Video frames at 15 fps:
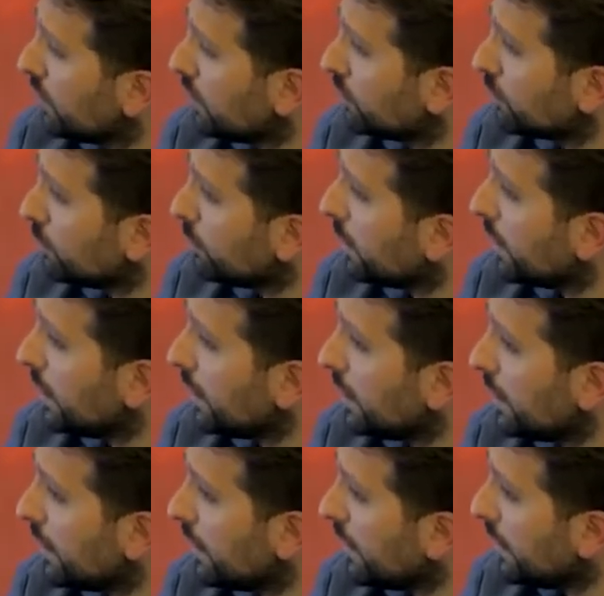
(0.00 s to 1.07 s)
hai detto
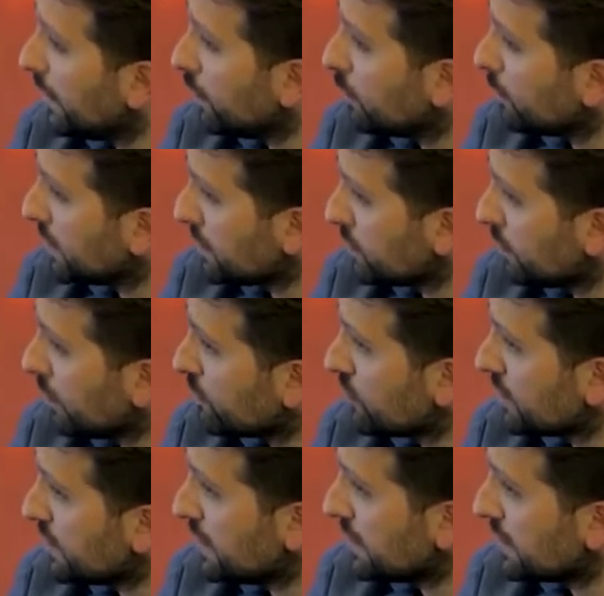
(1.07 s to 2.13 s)
bene, è un
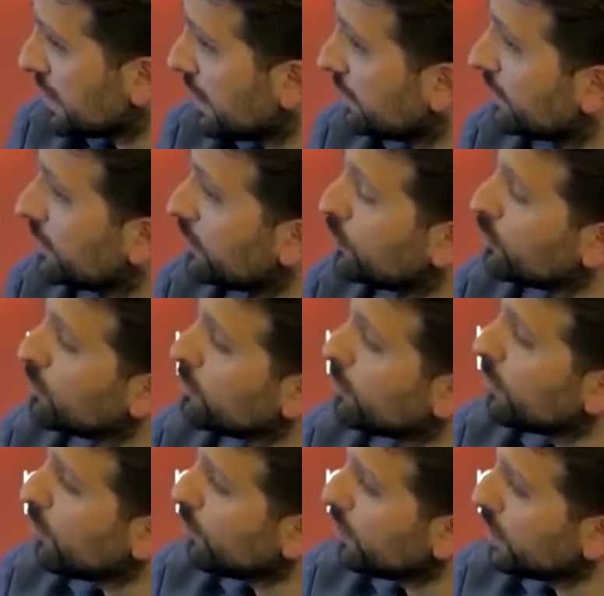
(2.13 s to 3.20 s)
personaggio a sé stante,
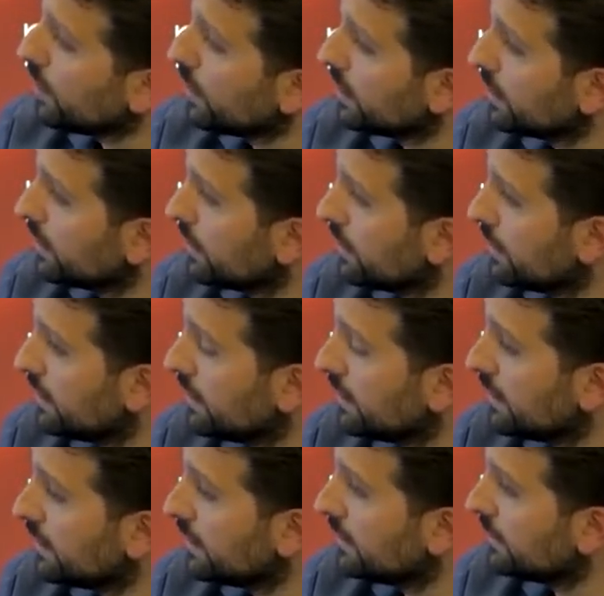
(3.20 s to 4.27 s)
non puoi
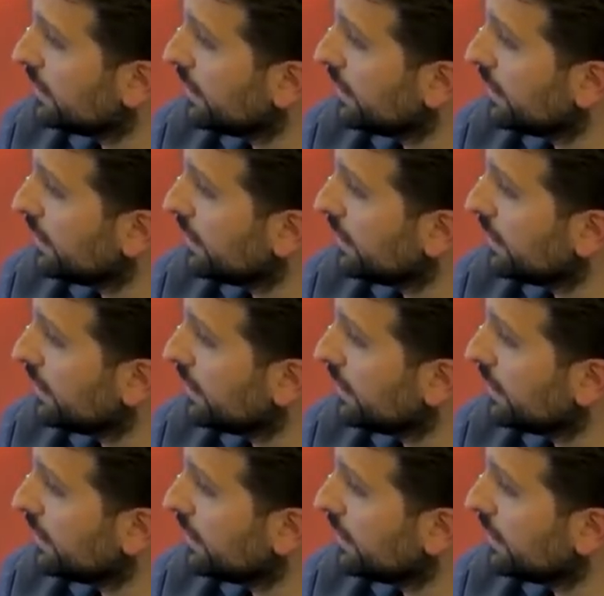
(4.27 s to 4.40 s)
eh,